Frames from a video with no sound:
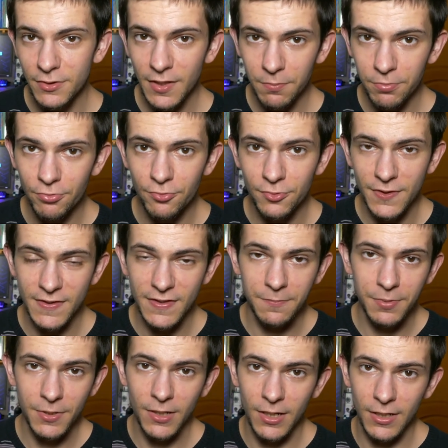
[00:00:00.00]
t'a plu, n'hésite
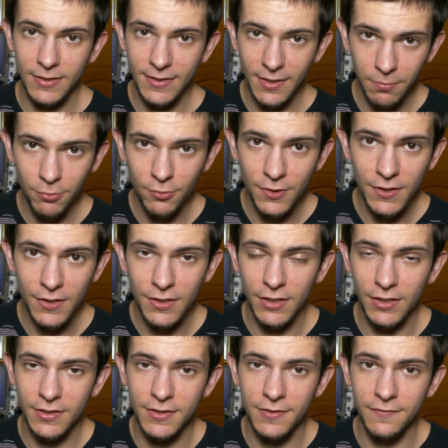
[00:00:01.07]
pas à t'abonner et
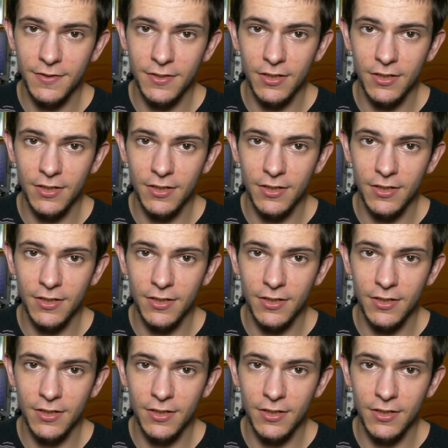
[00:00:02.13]
activer